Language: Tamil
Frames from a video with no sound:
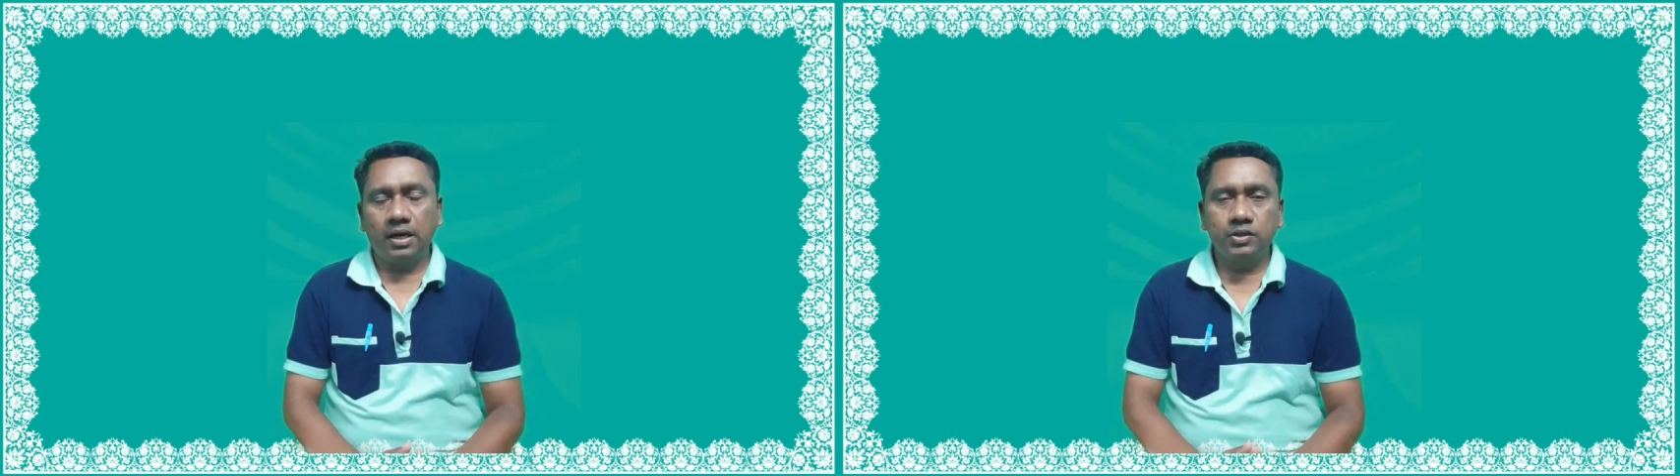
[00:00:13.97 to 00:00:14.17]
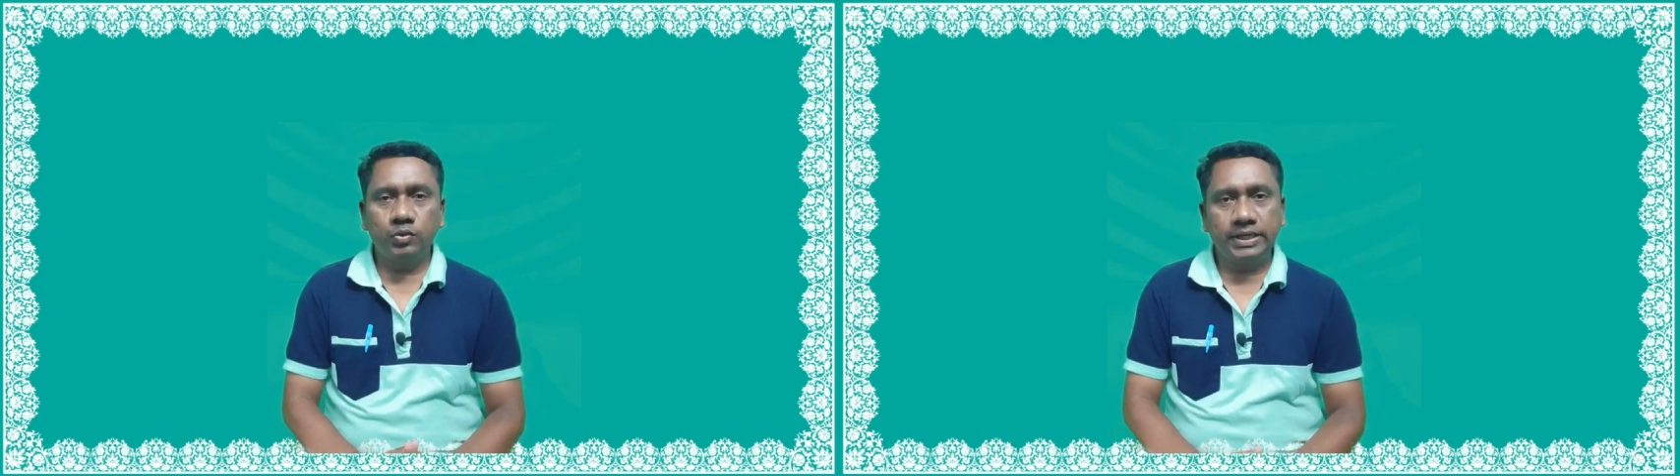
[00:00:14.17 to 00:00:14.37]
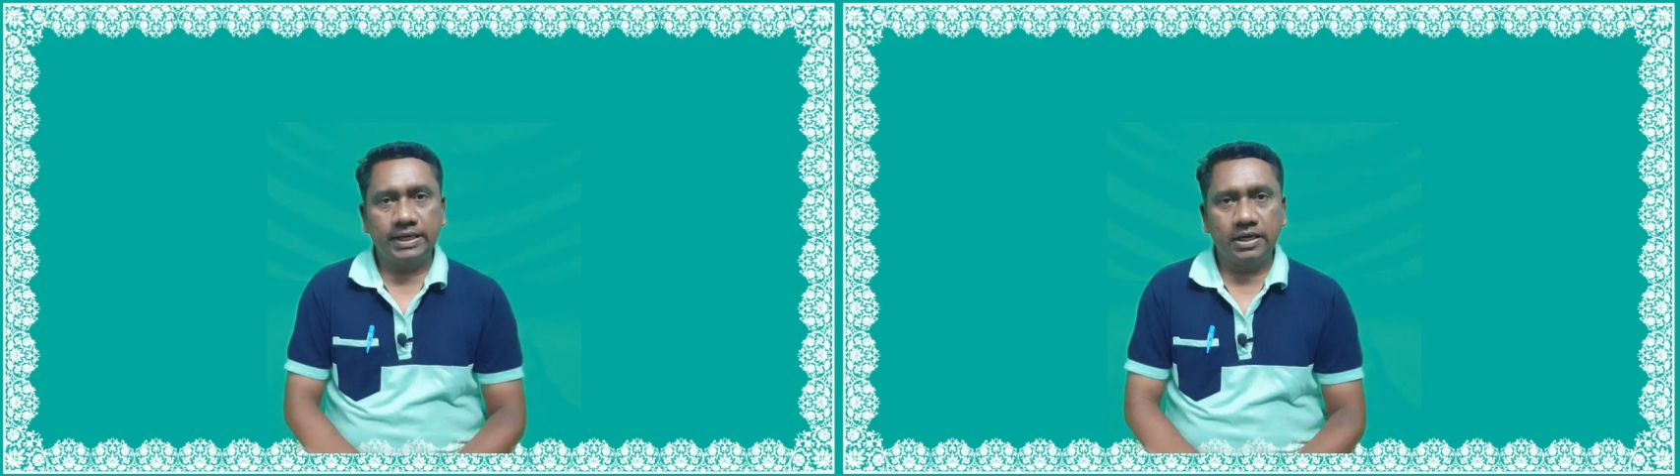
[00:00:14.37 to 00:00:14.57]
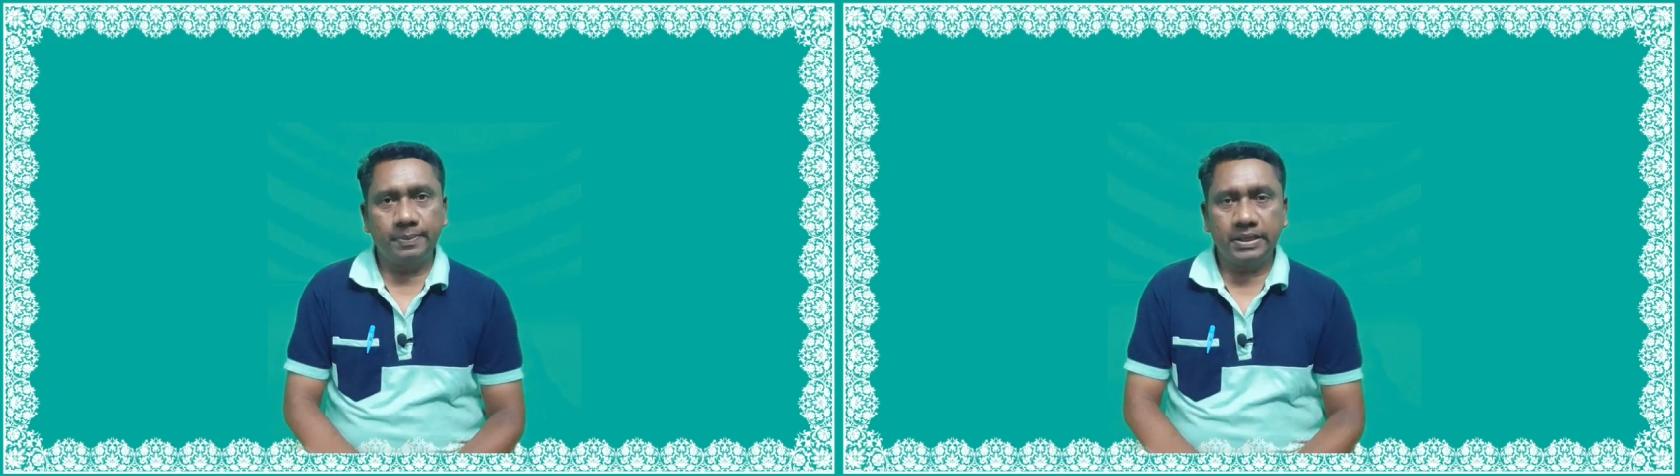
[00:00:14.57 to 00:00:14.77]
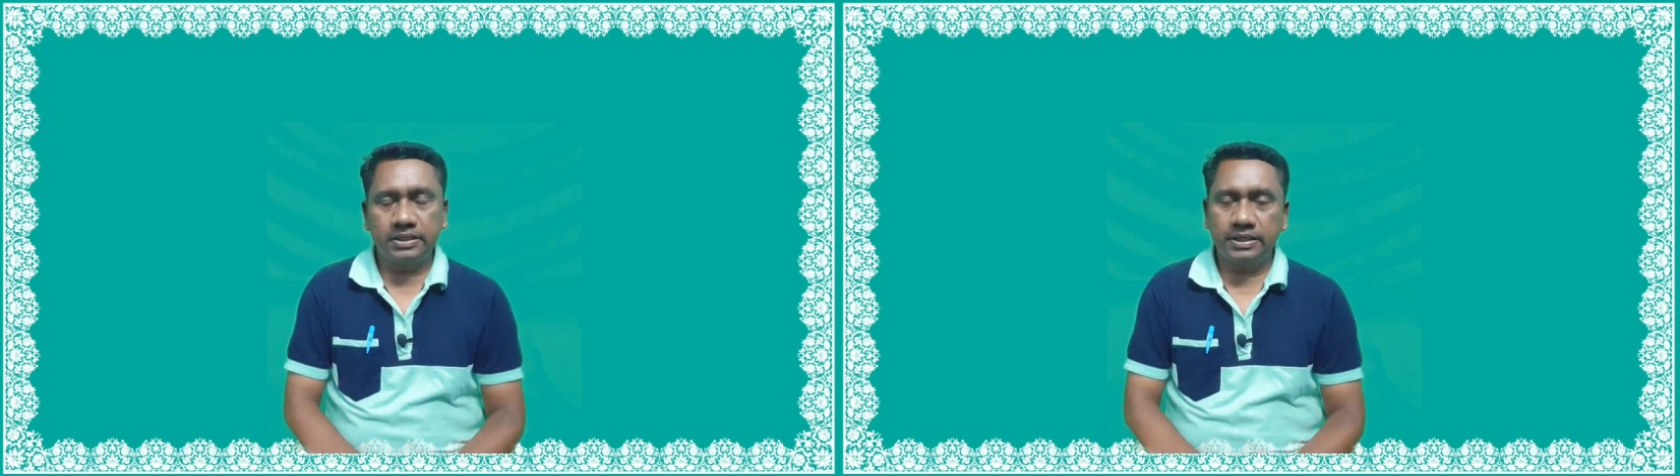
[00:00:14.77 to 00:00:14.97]
அதுவும் என்ன
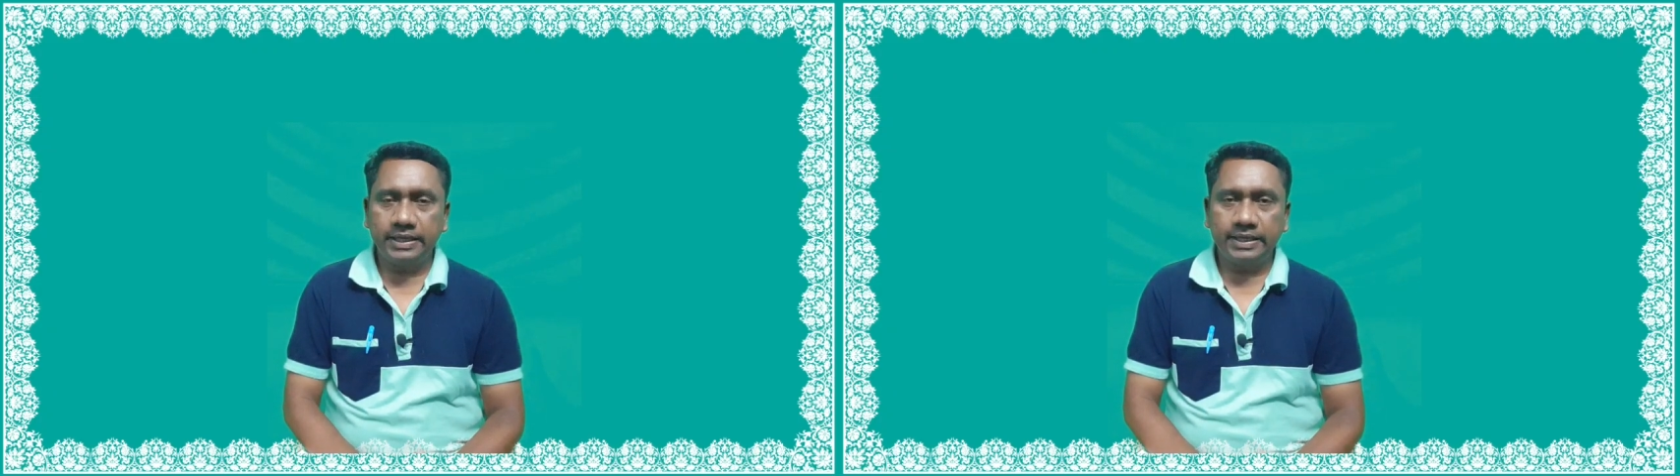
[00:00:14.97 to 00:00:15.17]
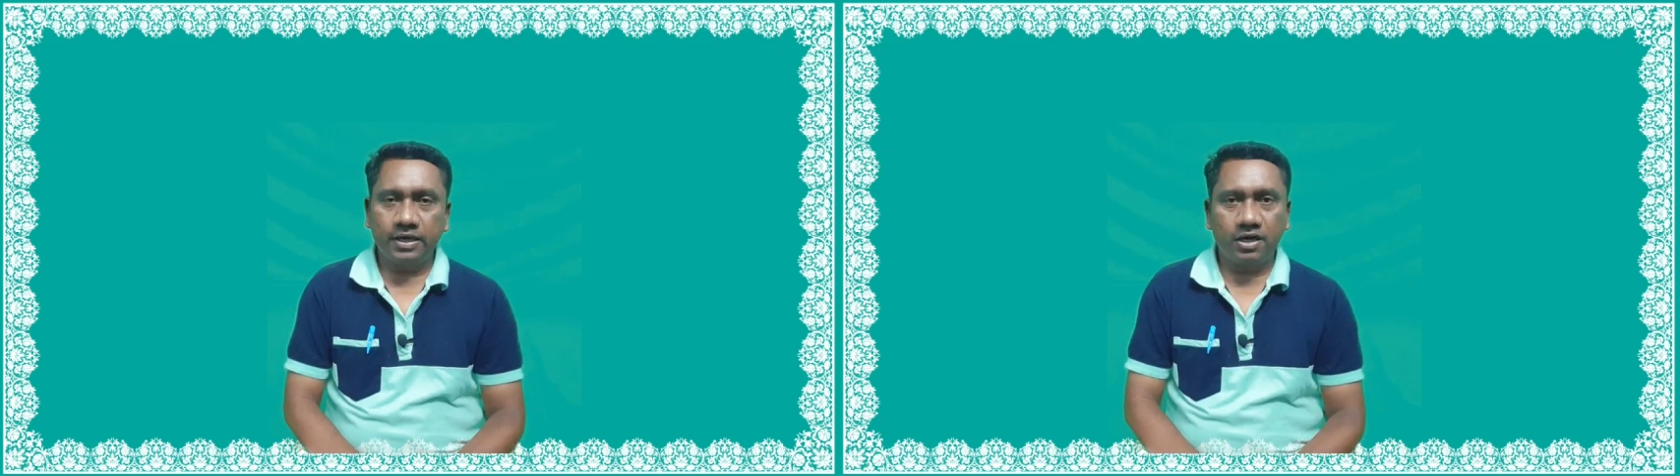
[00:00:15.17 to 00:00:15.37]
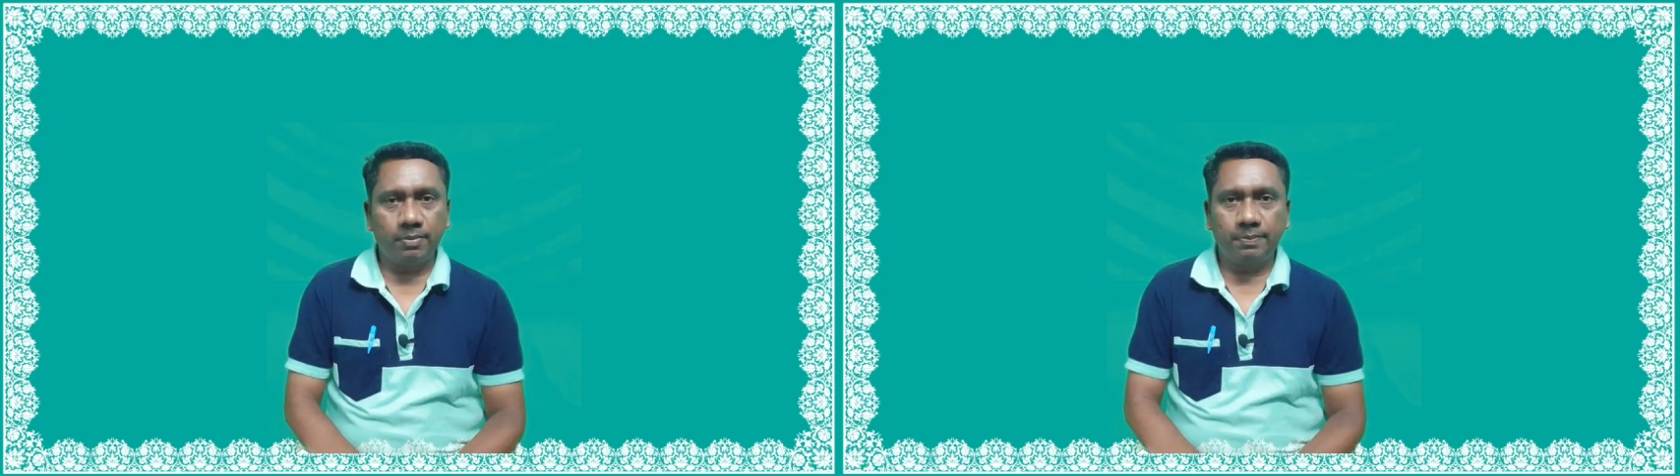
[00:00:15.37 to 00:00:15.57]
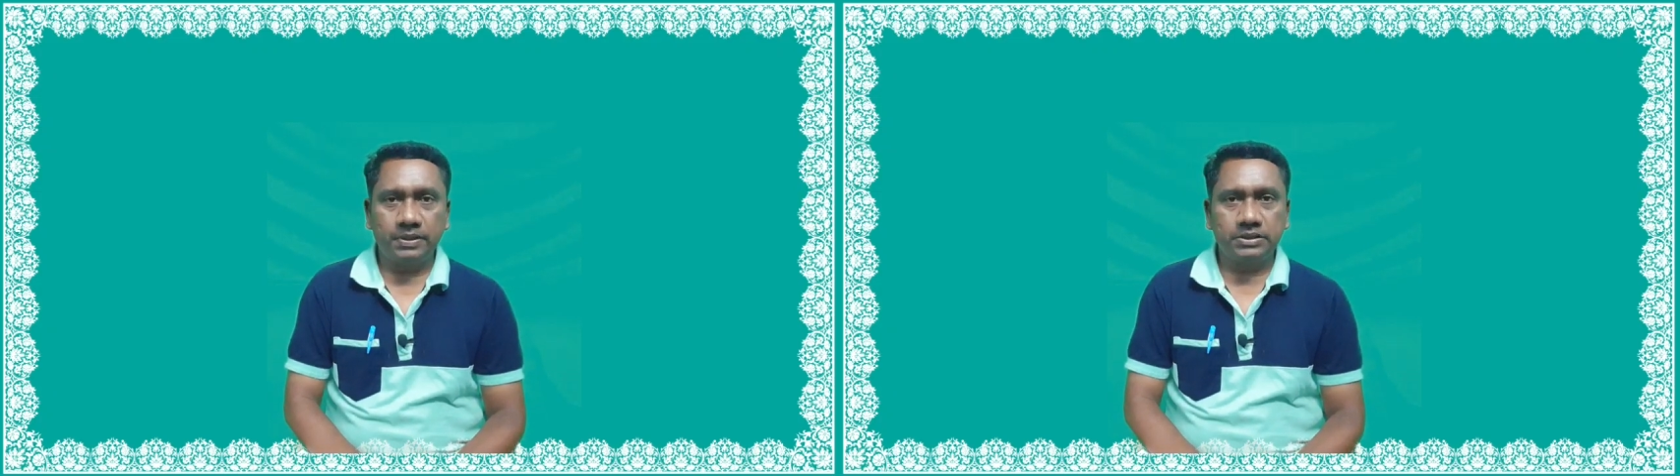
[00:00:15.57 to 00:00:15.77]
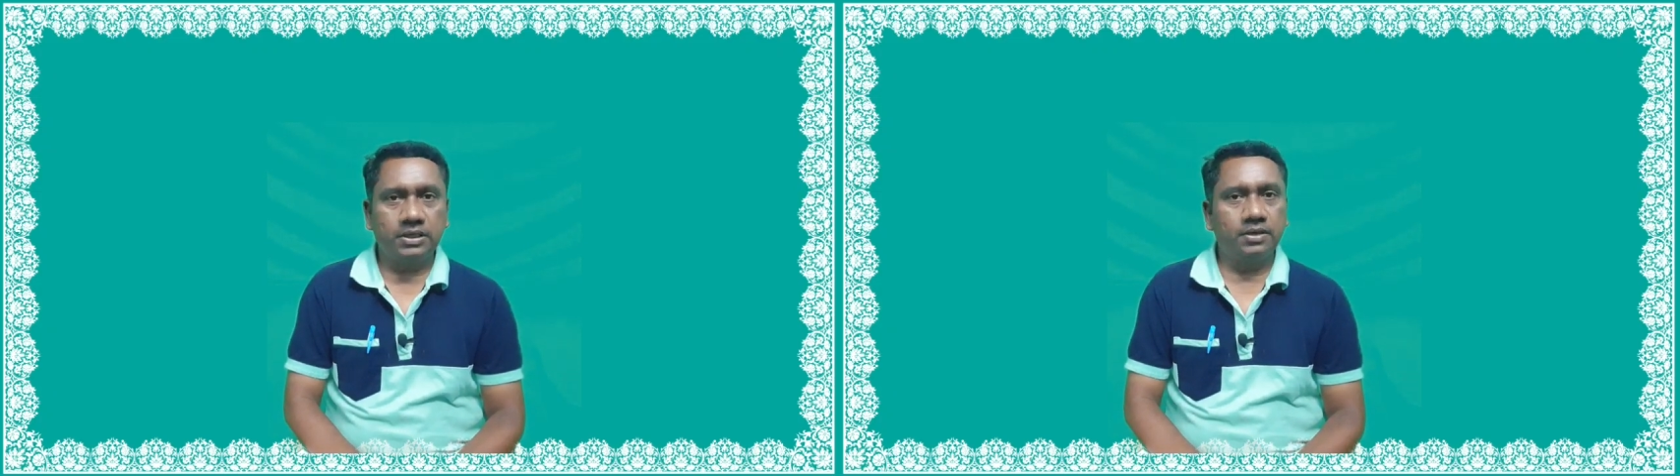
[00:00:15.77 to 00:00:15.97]
அப்படின்றத டீட்டெயிலாக நம்ம
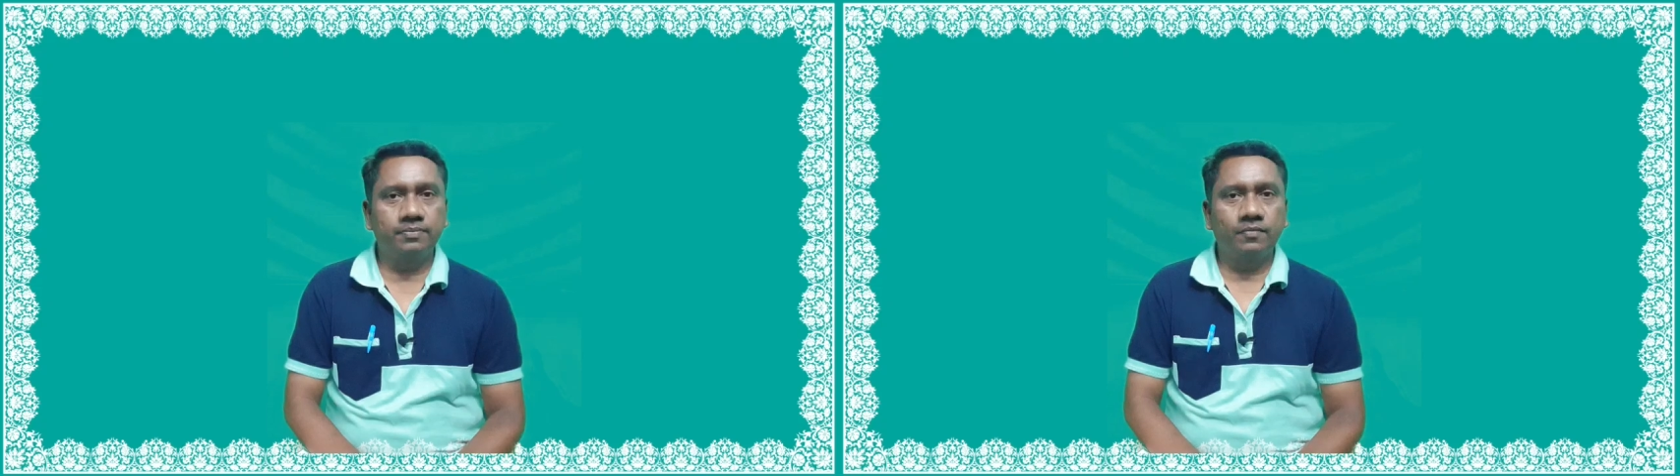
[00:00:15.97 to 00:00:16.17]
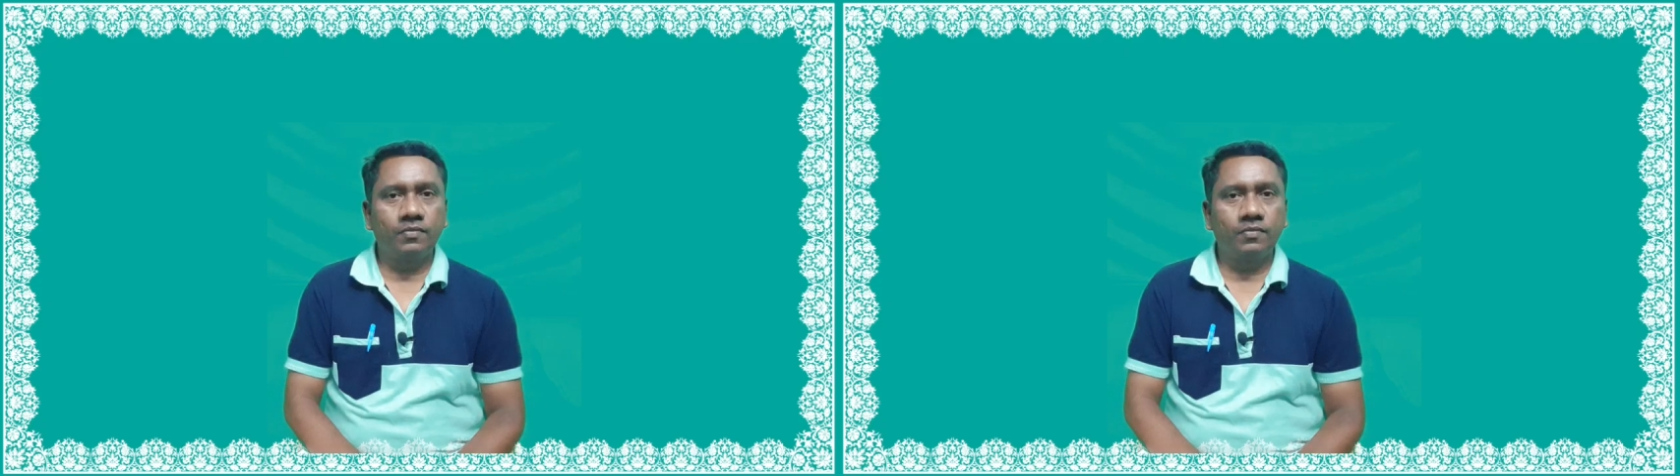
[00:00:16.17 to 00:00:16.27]
பார்த்துடலாம்